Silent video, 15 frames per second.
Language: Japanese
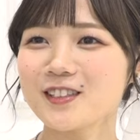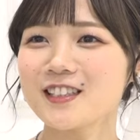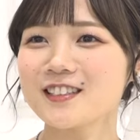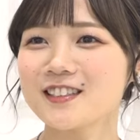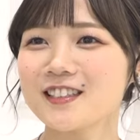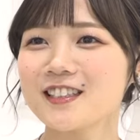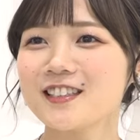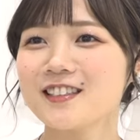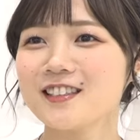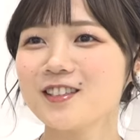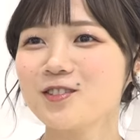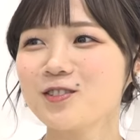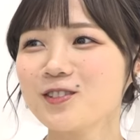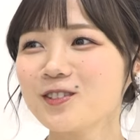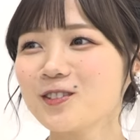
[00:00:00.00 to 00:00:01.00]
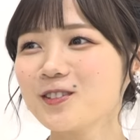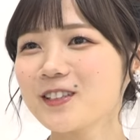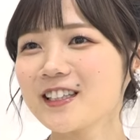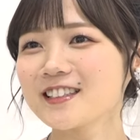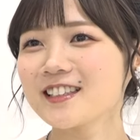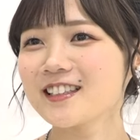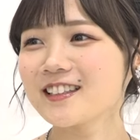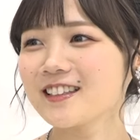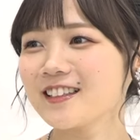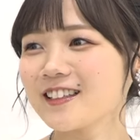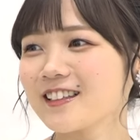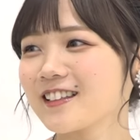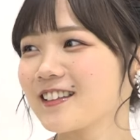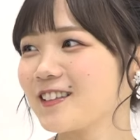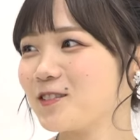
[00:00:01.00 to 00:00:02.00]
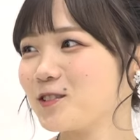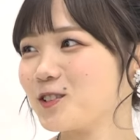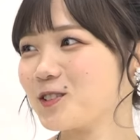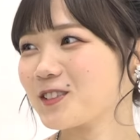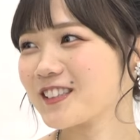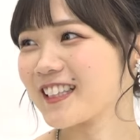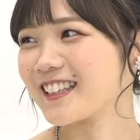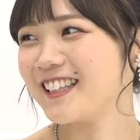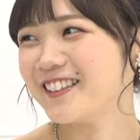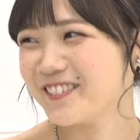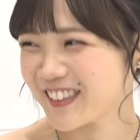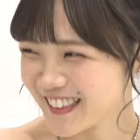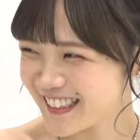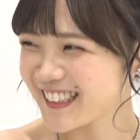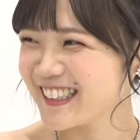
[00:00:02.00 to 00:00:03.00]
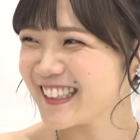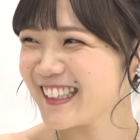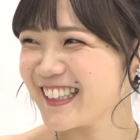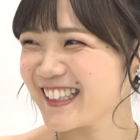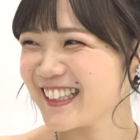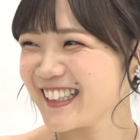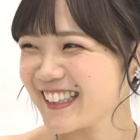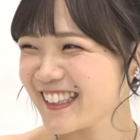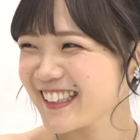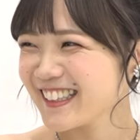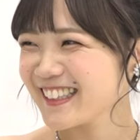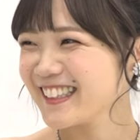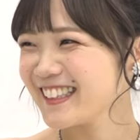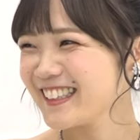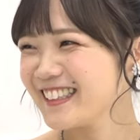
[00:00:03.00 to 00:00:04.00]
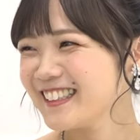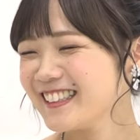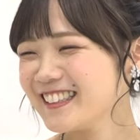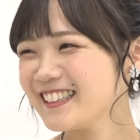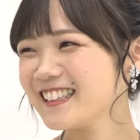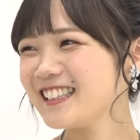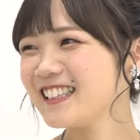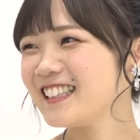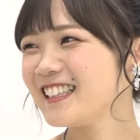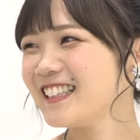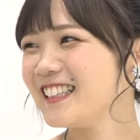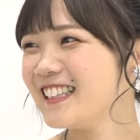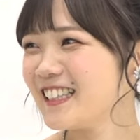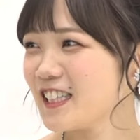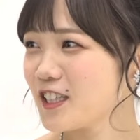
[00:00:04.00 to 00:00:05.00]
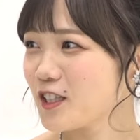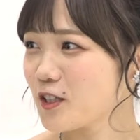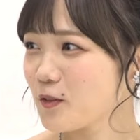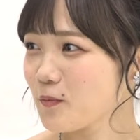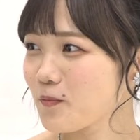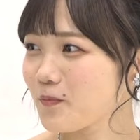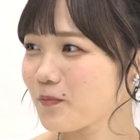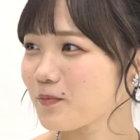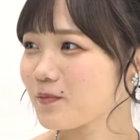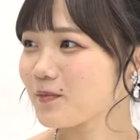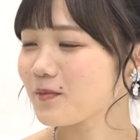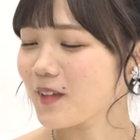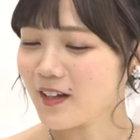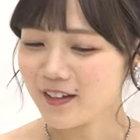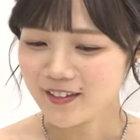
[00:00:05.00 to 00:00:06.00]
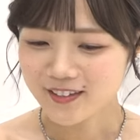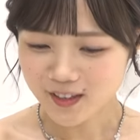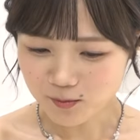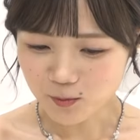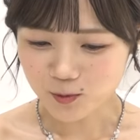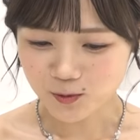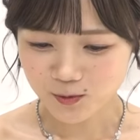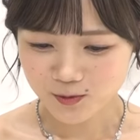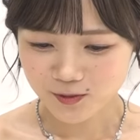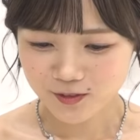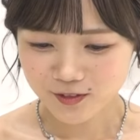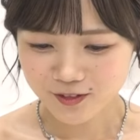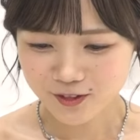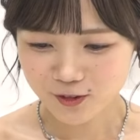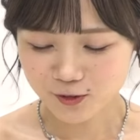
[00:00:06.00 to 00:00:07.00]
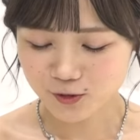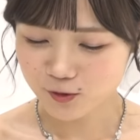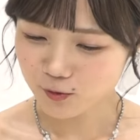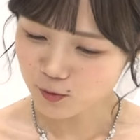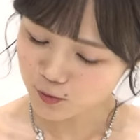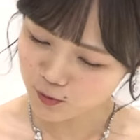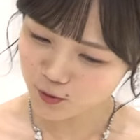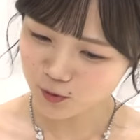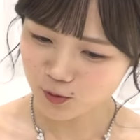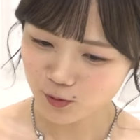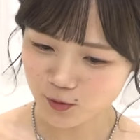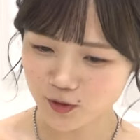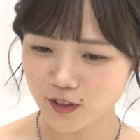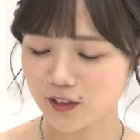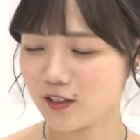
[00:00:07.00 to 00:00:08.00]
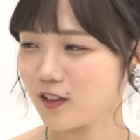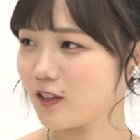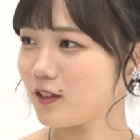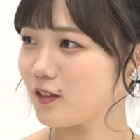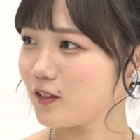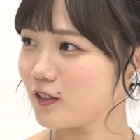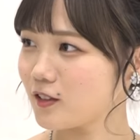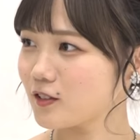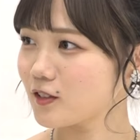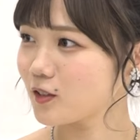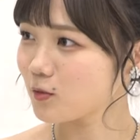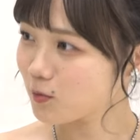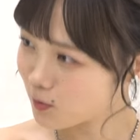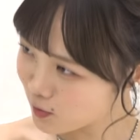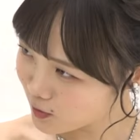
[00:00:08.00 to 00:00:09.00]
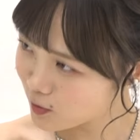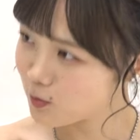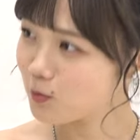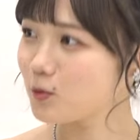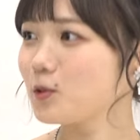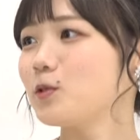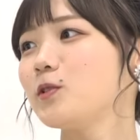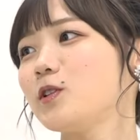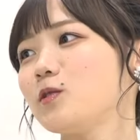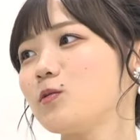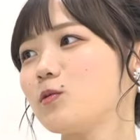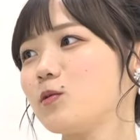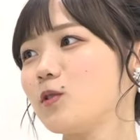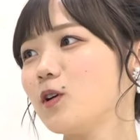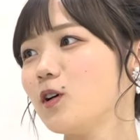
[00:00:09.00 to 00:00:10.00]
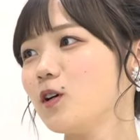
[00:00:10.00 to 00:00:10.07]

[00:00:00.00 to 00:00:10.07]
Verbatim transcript: うですね日本刀屋さんで買った包丁を使っていますどんな包丁あでも普通のって言ったらあれですけど普通のお料理の